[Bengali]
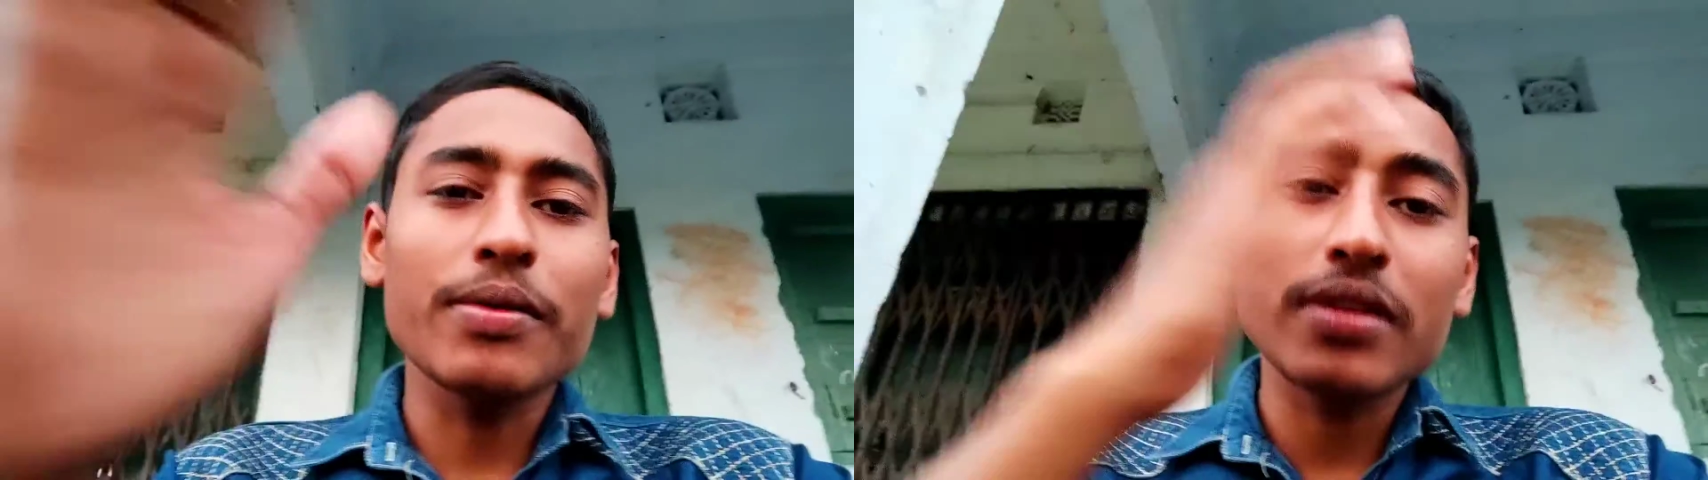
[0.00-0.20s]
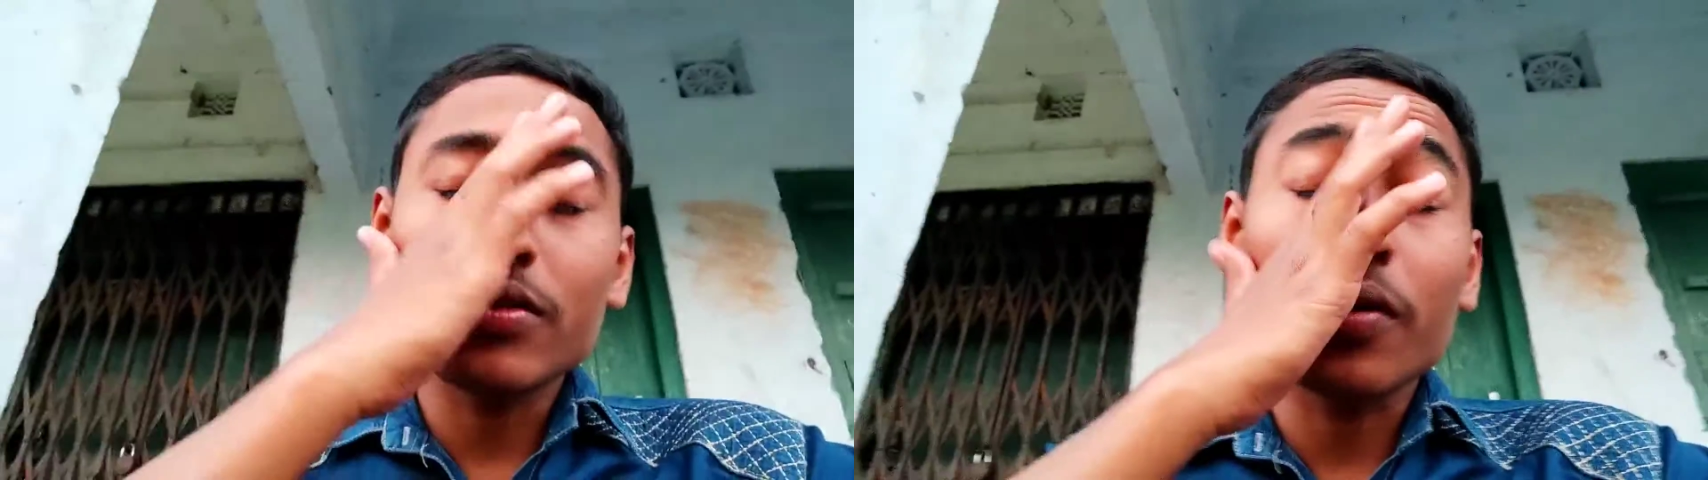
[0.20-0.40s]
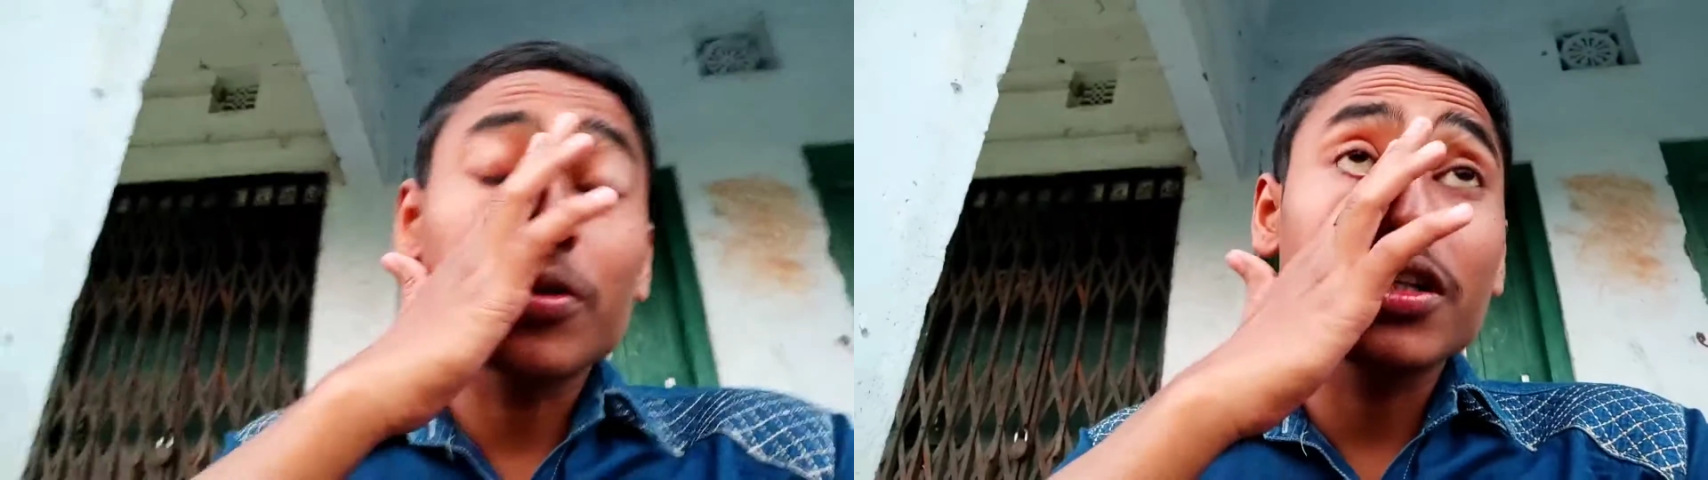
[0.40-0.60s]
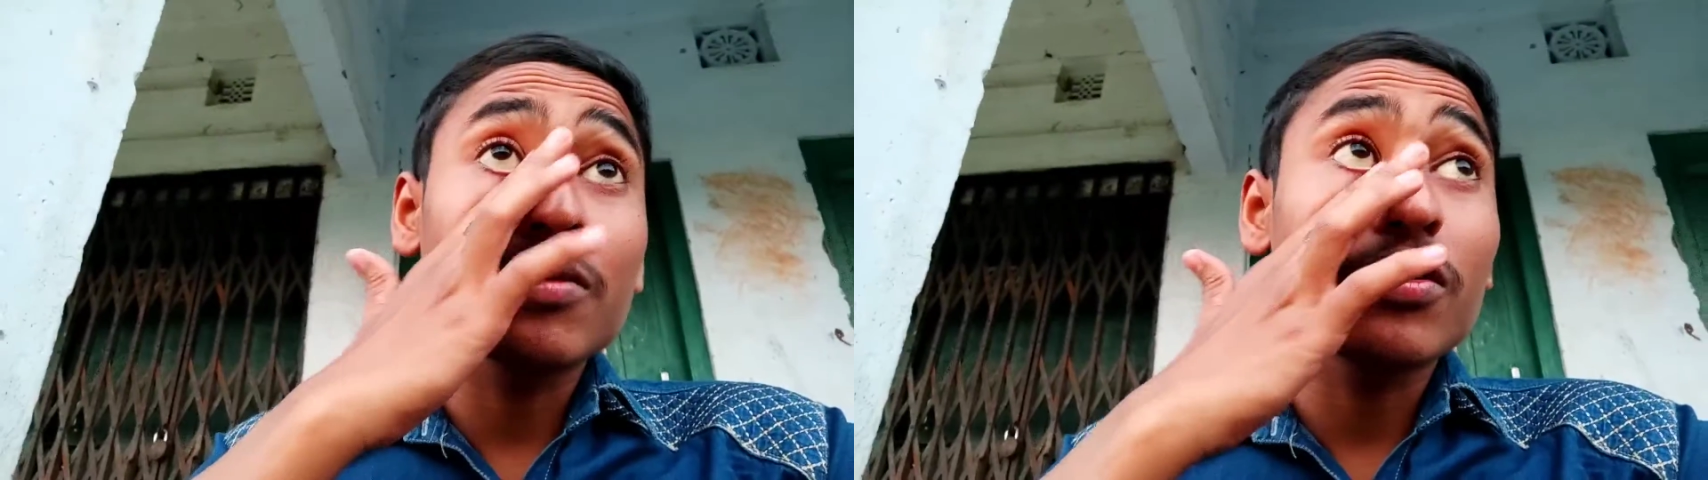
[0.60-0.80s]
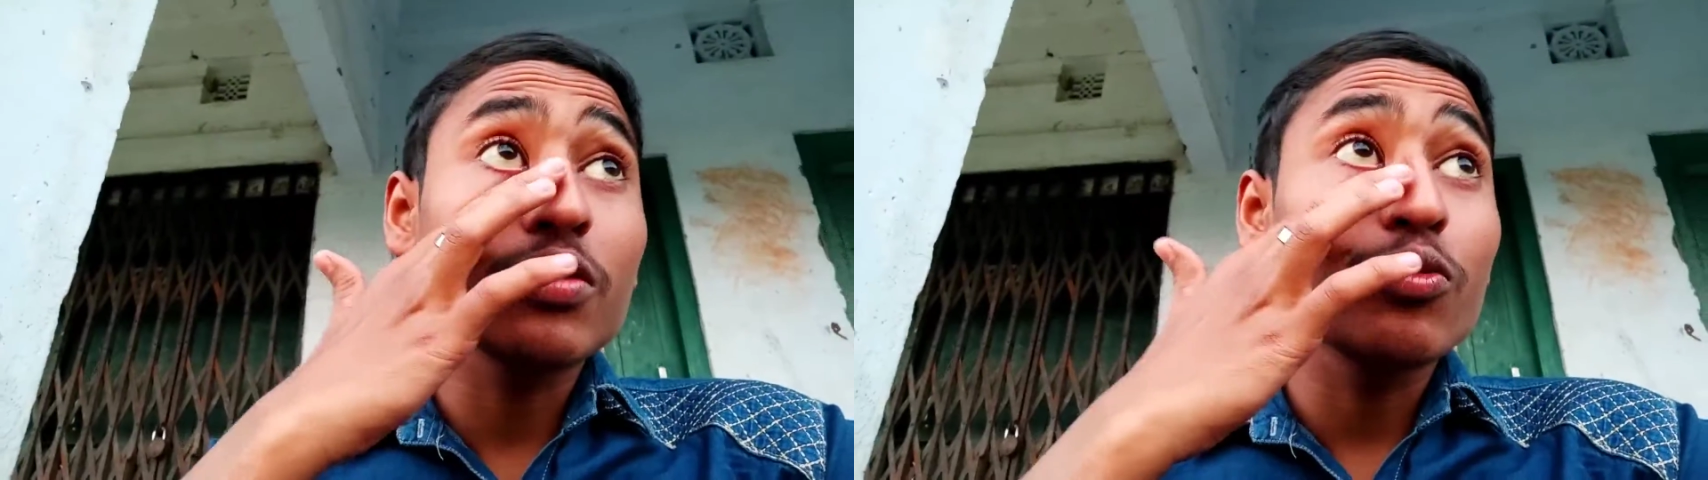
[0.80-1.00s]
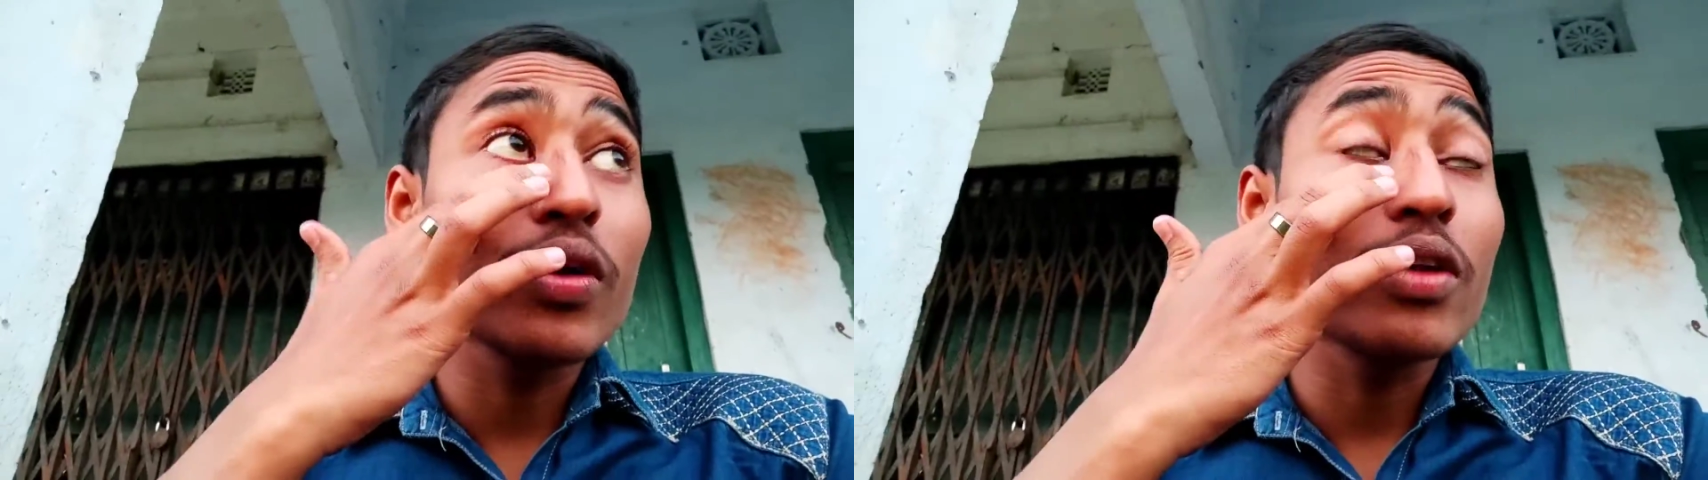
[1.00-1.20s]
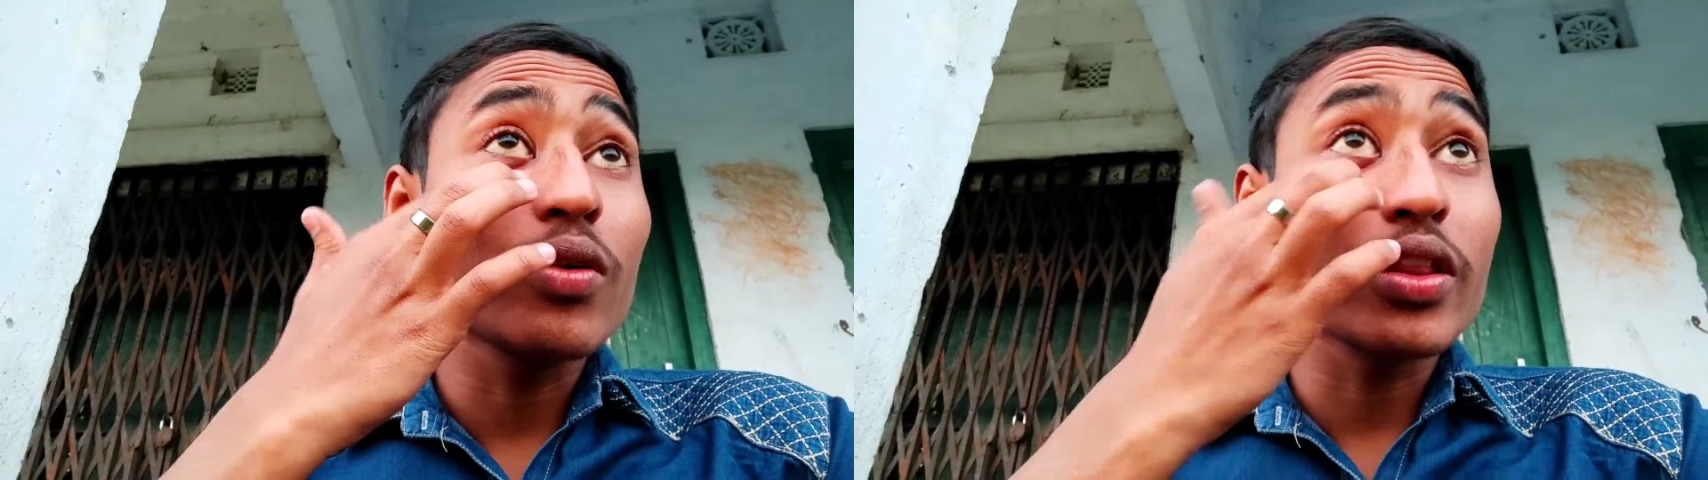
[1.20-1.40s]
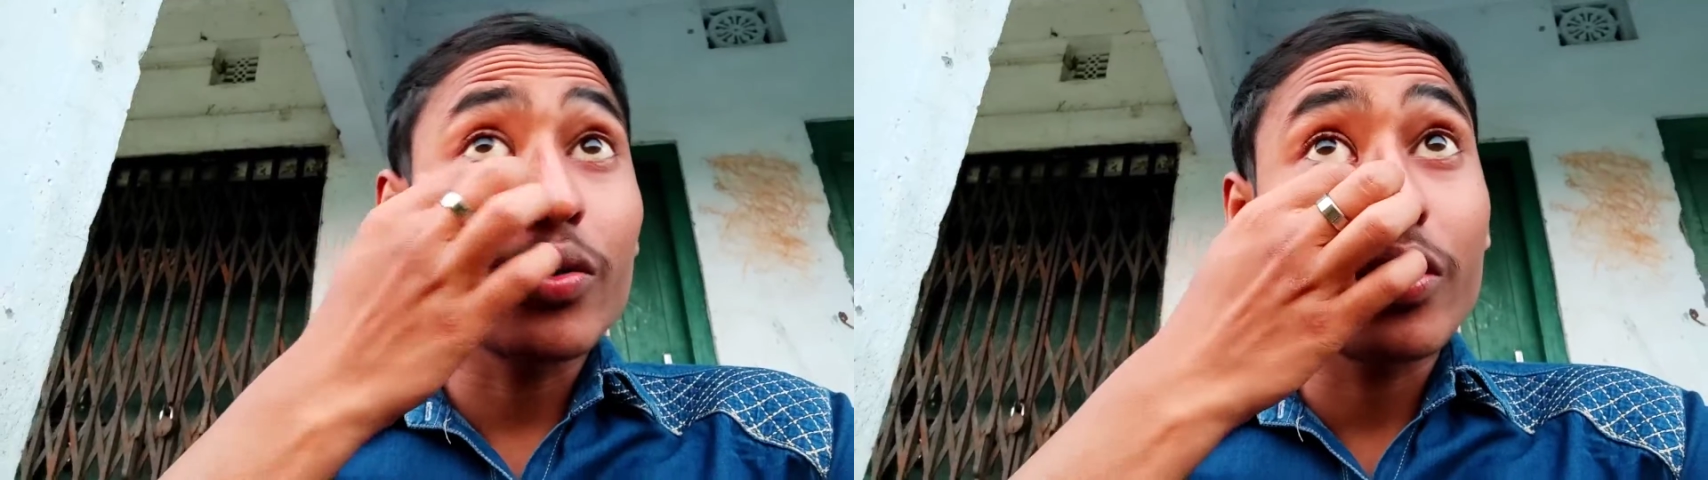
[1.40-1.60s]
ভাবছিলাম ছট পুজো যাবো কিন্তু মোবাইল
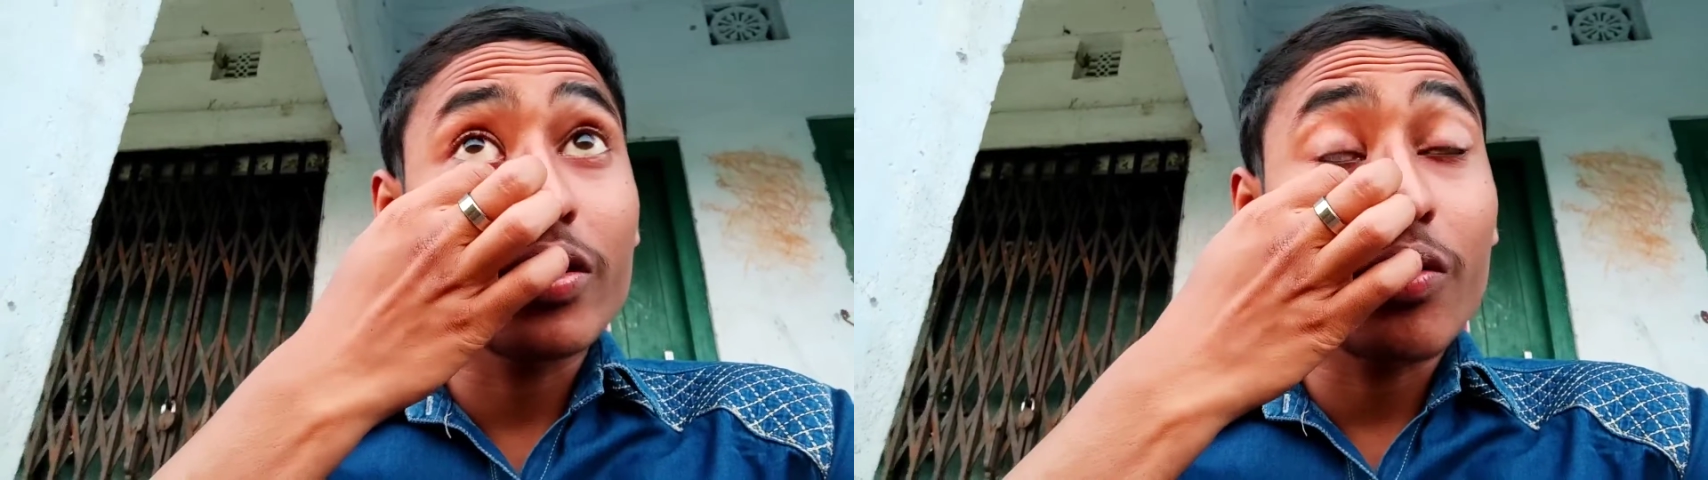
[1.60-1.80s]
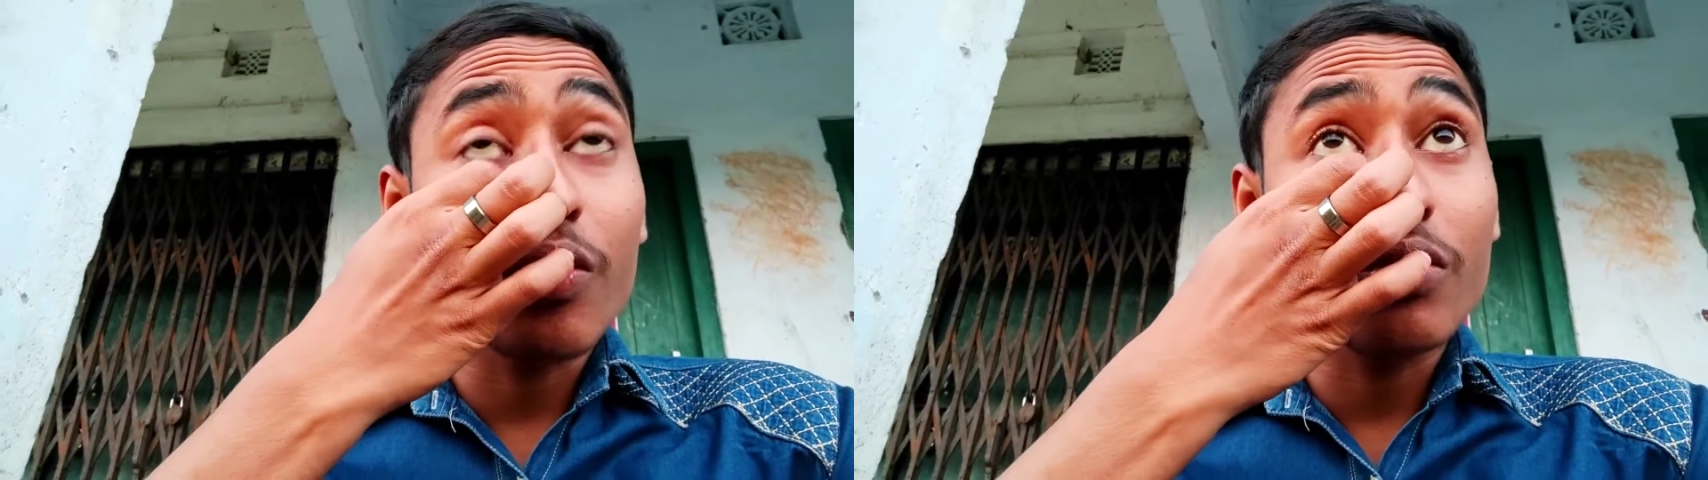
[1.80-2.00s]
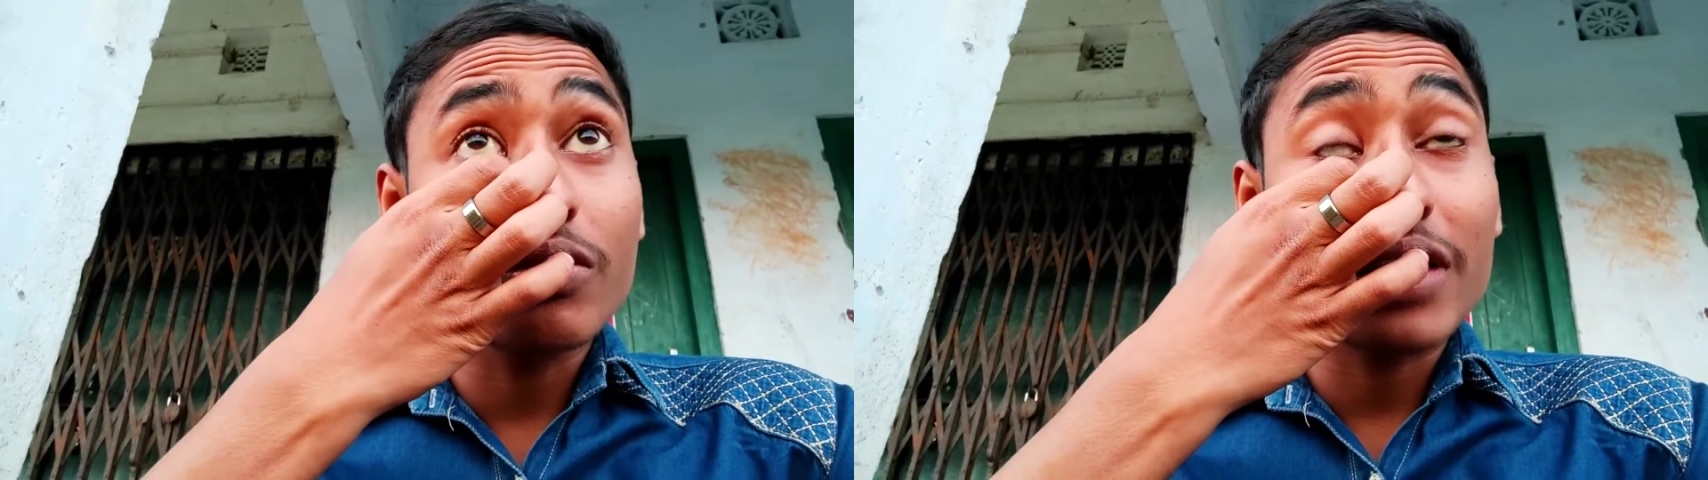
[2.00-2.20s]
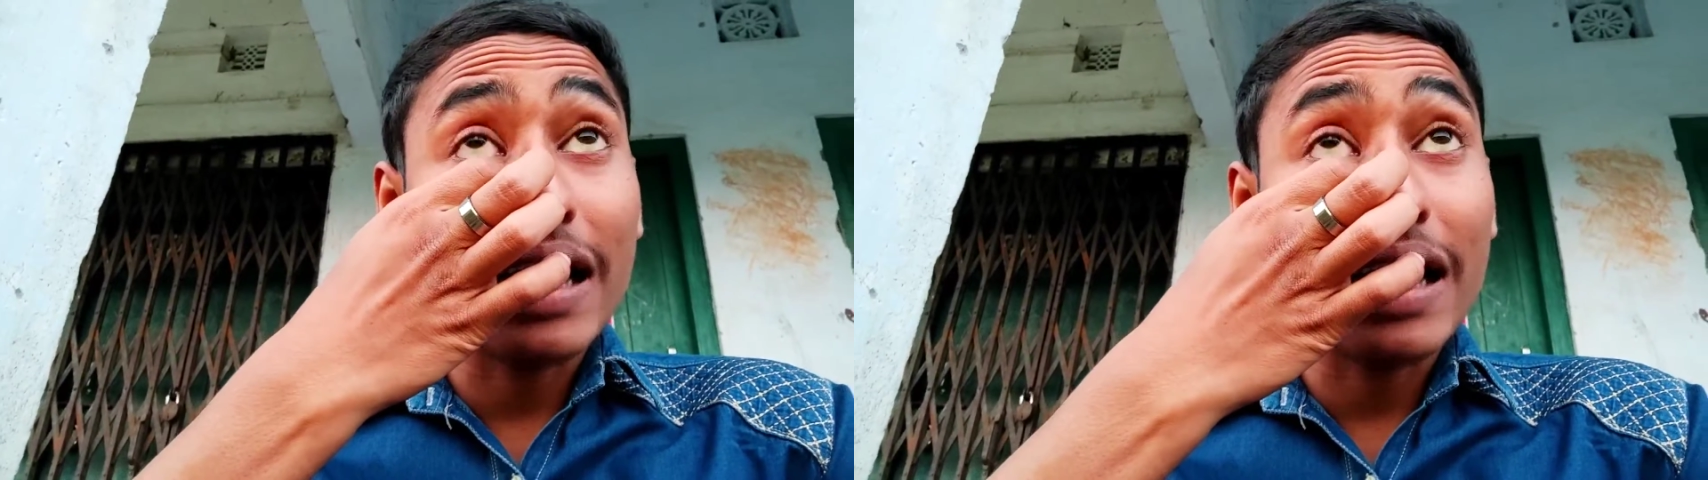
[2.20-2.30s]
ঘুরেতে ঘুরেতে কখন